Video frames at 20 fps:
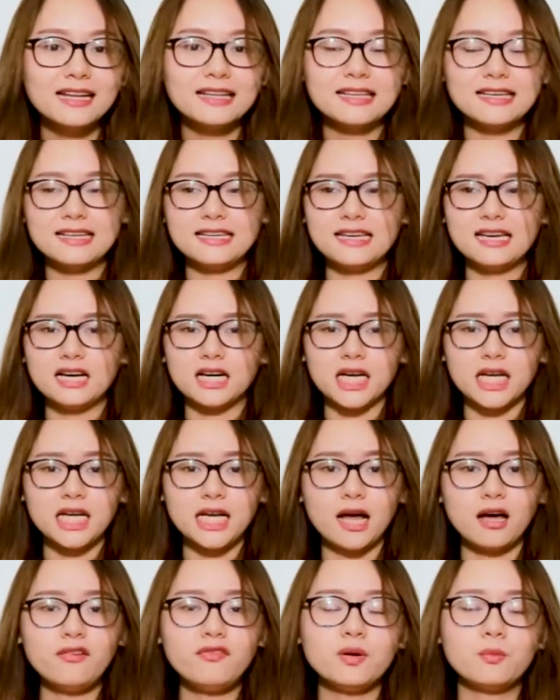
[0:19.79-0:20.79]
Thì à, khi
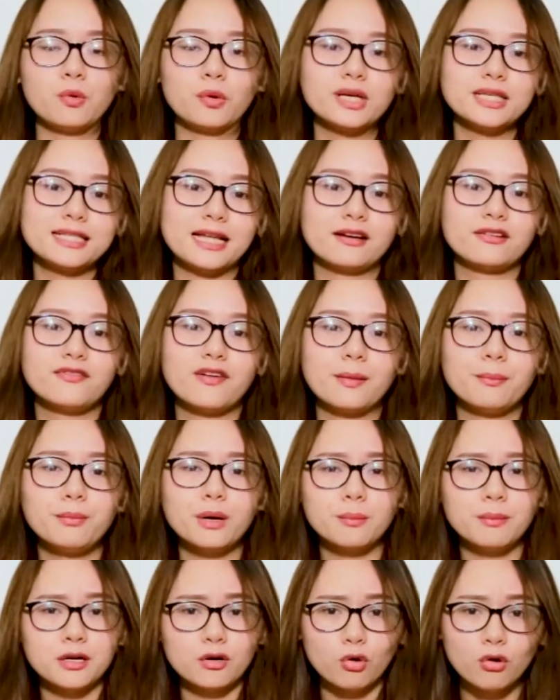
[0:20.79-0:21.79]
nói về một cái sản phẩm
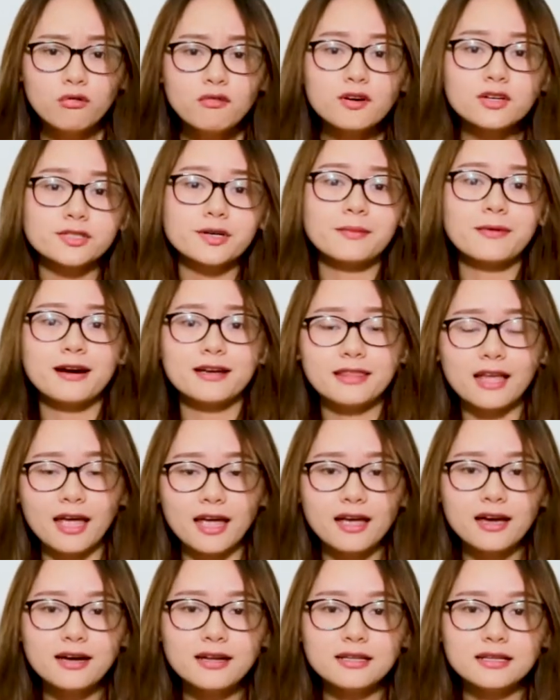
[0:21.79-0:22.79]
mà mình uống vào trong cơ
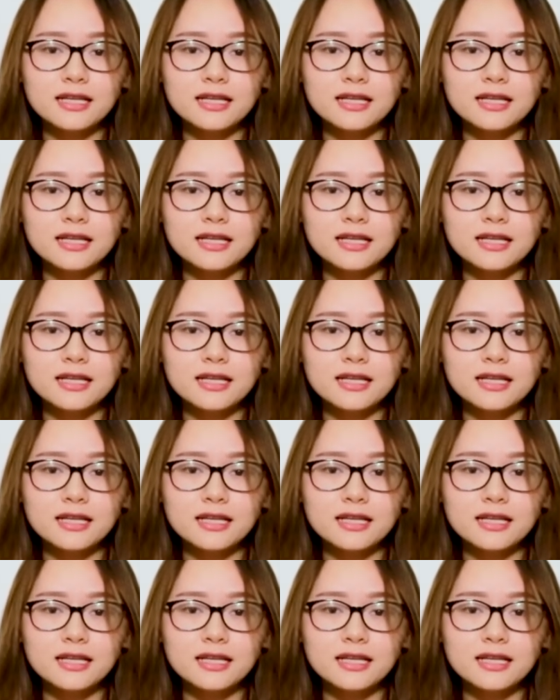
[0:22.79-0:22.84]
thể